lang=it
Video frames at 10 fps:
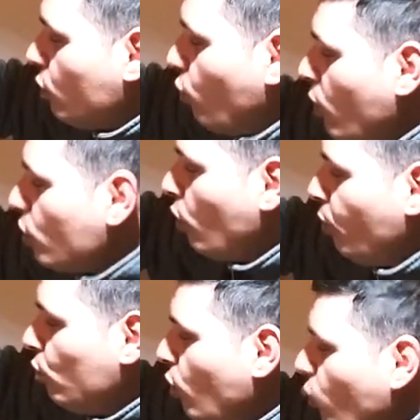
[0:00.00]
su questo
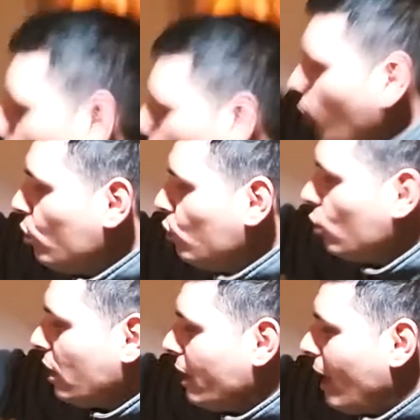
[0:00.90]
punto qui ho
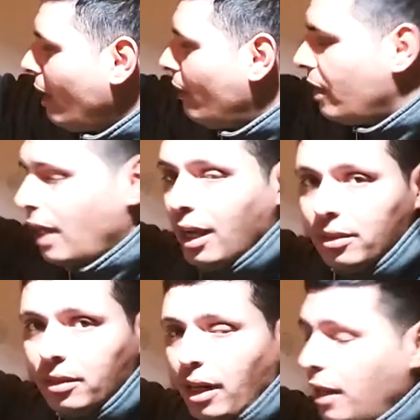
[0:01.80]
dovuto tagliare via
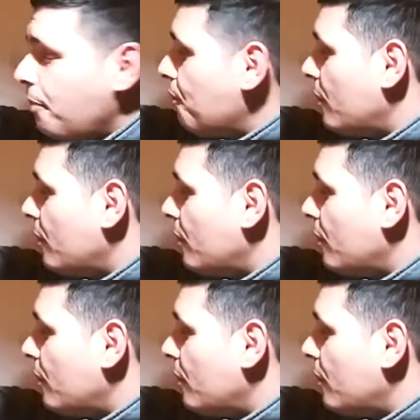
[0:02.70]
tre,